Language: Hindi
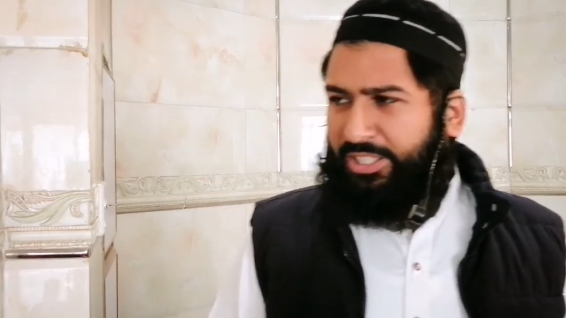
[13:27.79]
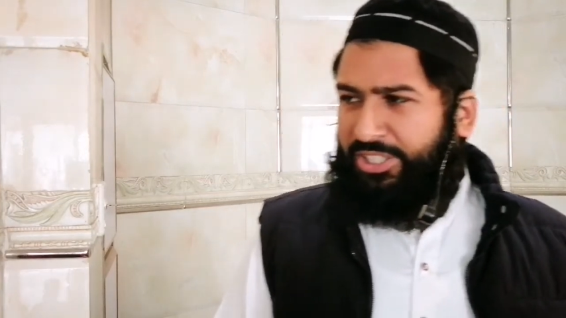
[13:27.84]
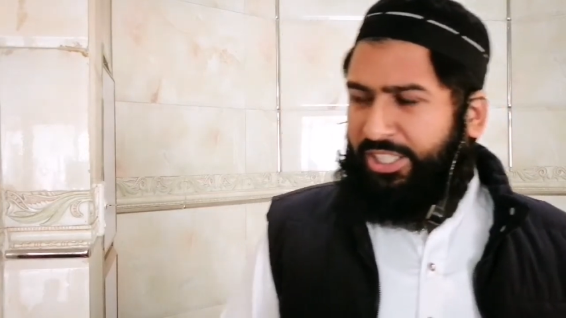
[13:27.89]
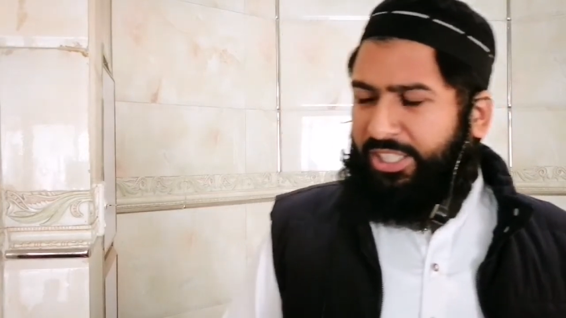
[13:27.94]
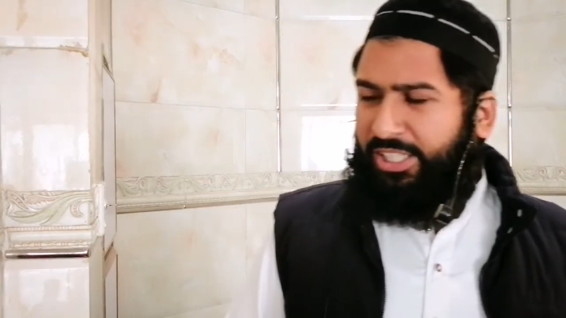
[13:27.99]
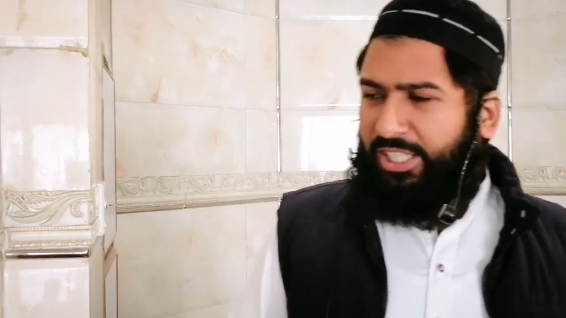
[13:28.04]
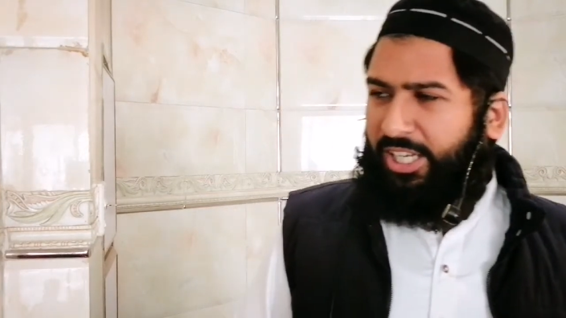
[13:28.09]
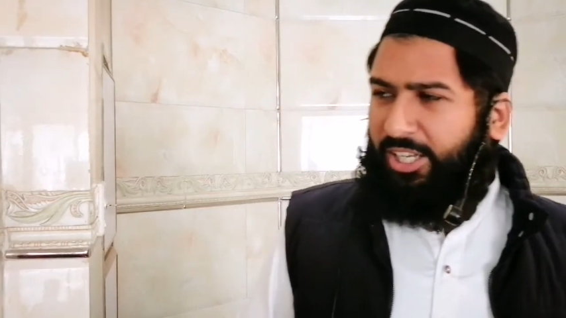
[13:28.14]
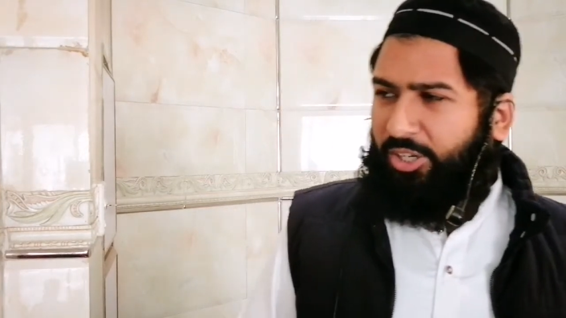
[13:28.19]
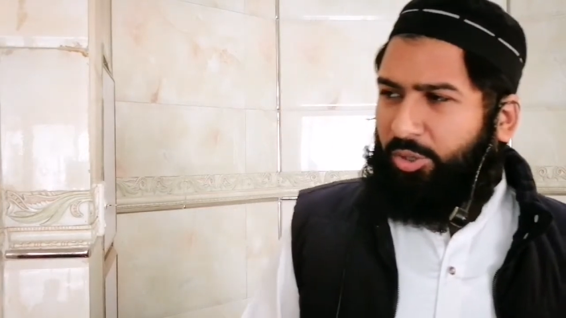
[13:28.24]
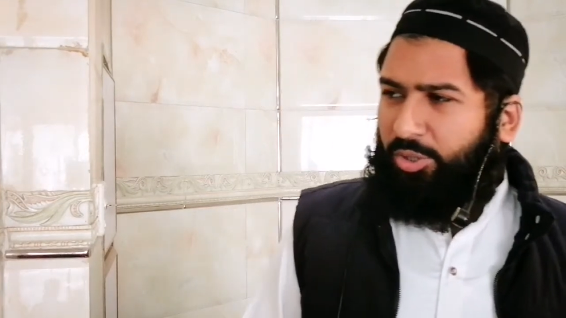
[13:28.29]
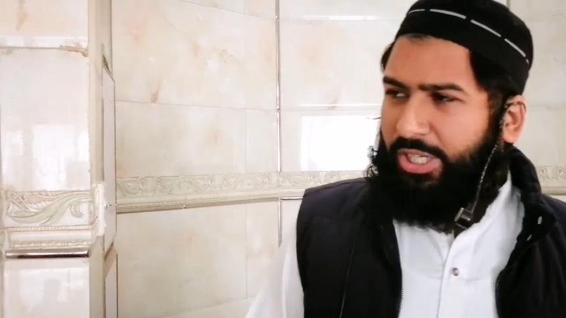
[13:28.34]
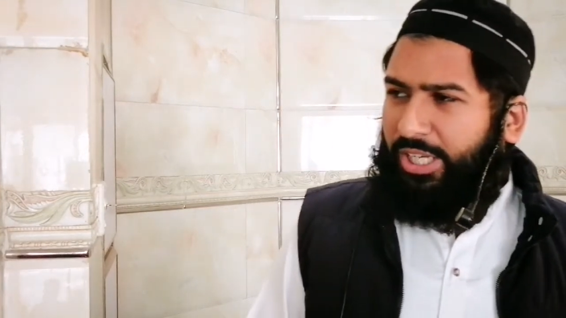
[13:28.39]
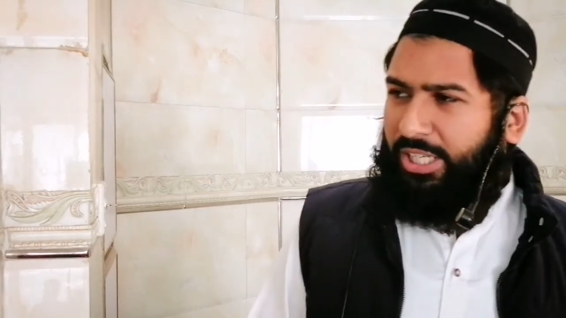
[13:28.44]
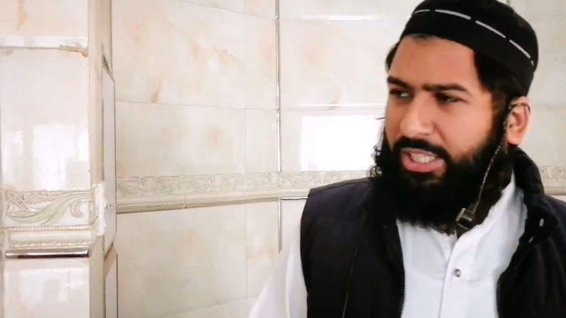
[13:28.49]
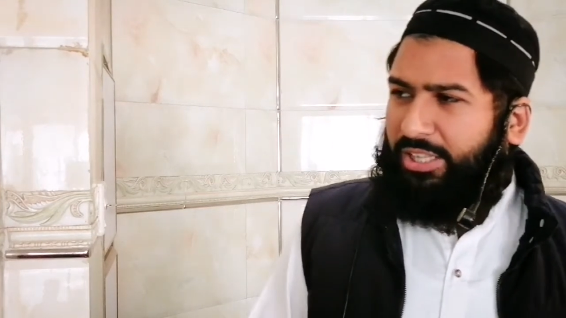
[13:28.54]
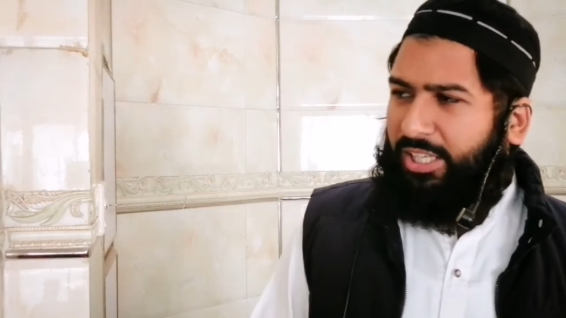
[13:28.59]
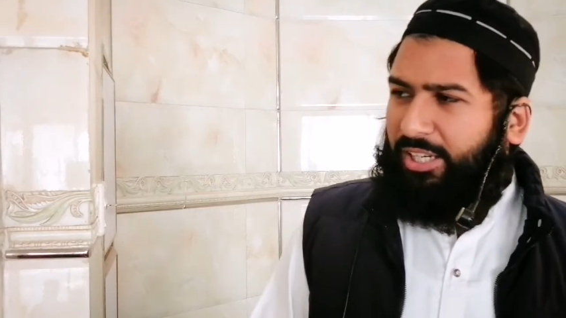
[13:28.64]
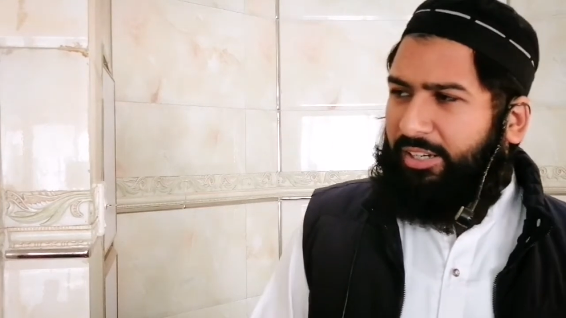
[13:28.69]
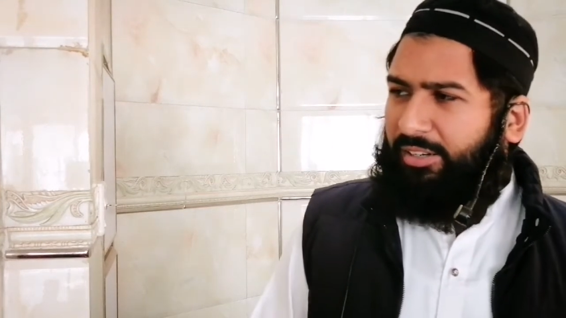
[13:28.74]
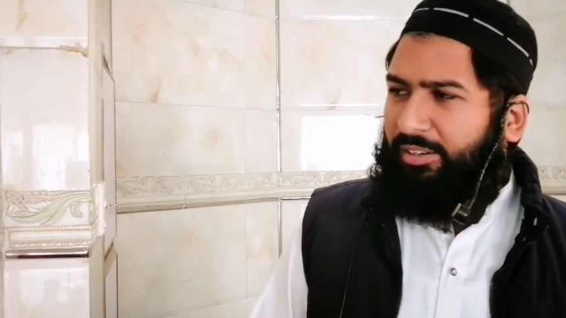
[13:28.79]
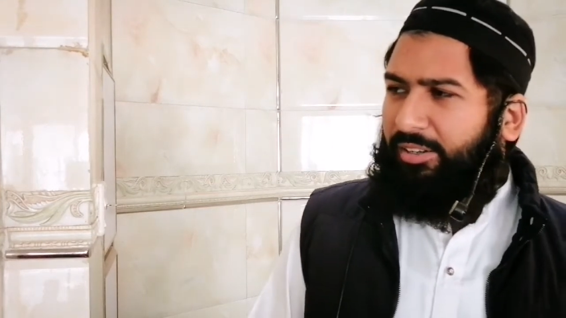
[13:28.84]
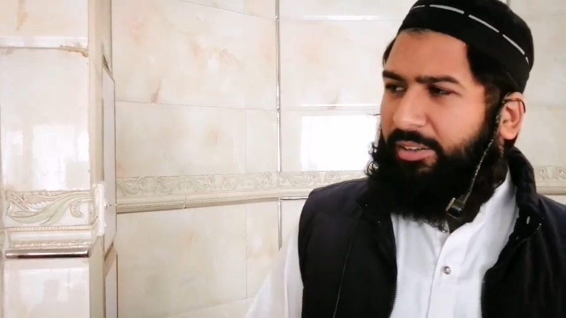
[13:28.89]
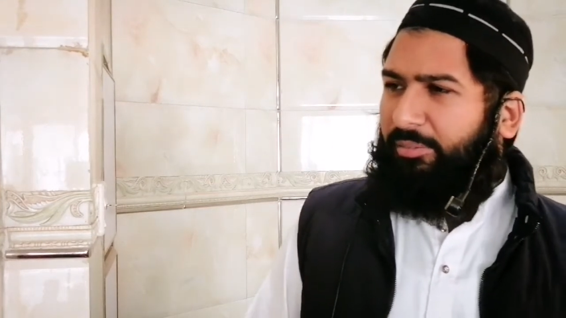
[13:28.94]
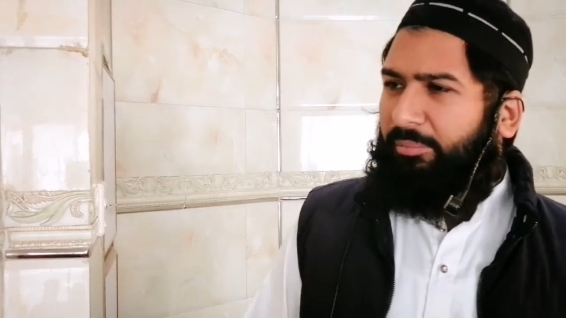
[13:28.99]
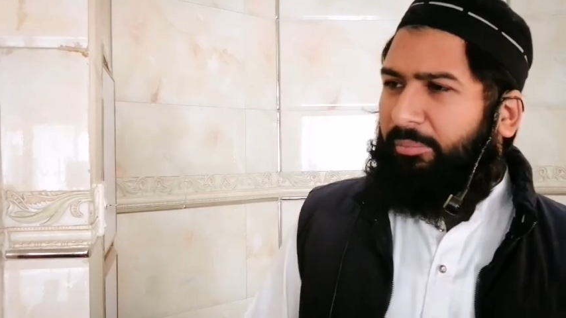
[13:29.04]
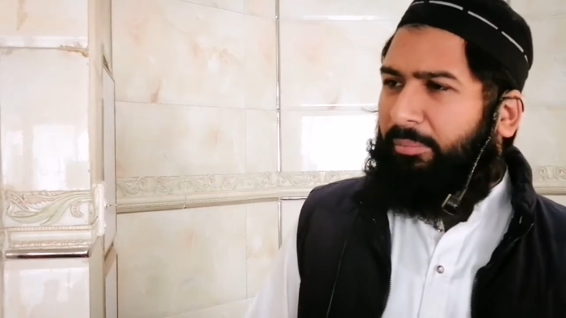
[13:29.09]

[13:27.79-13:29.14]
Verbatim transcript: जिन घरों के अंदर